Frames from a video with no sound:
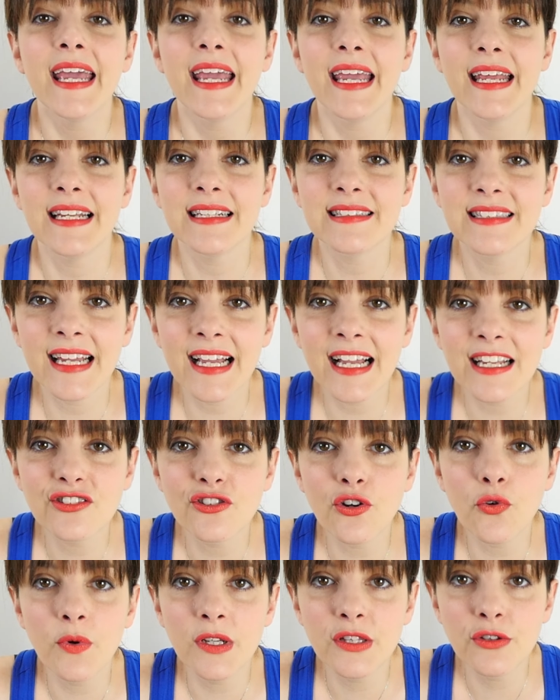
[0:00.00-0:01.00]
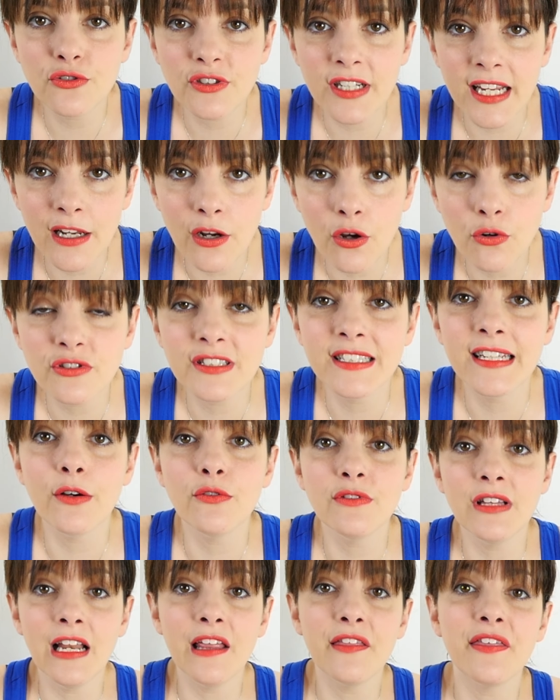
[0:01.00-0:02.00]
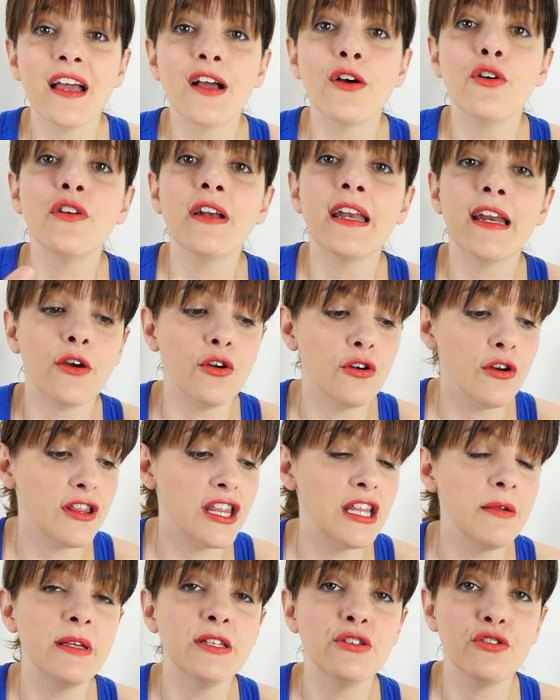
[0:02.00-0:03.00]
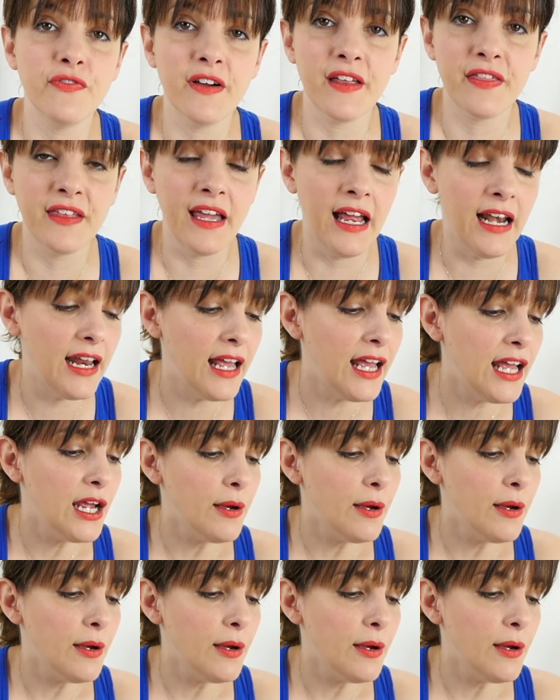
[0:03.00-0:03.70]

En este caso, Windows Hello se utiliza con reconocimiento facial.